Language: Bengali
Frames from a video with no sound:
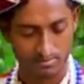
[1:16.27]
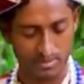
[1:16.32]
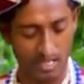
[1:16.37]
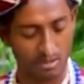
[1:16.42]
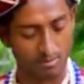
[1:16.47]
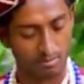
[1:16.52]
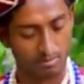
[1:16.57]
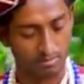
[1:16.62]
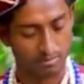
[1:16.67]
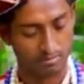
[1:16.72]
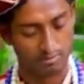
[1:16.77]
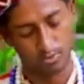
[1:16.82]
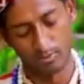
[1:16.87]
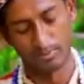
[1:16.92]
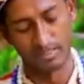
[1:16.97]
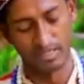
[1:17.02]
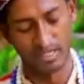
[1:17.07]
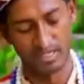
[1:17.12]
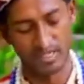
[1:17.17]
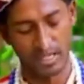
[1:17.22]
যাও
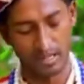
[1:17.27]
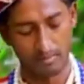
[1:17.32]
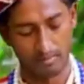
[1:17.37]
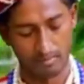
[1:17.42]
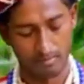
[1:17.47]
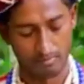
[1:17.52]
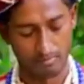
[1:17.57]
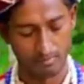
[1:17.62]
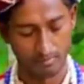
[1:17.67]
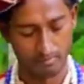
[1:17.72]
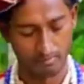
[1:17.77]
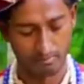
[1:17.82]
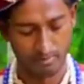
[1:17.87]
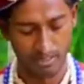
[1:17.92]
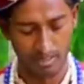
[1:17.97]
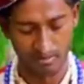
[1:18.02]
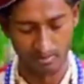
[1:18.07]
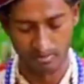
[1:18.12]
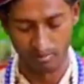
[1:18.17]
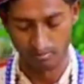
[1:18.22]
তুমি যাইয়া
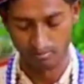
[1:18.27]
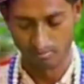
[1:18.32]
মিডিয়া লইয়া